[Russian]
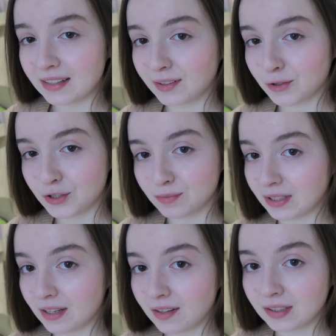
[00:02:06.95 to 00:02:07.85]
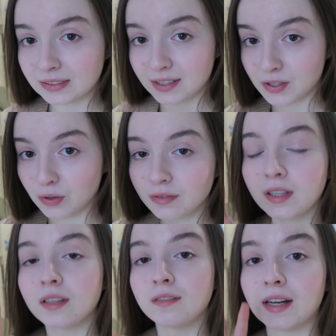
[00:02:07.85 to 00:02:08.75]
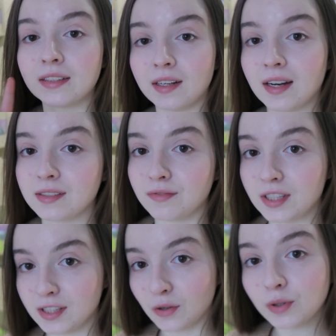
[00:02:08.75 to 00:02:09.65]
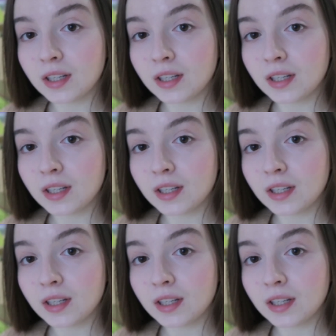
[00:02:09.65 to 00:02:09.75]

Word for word: Это очень банально, тренировки 2-3 раза в неделю.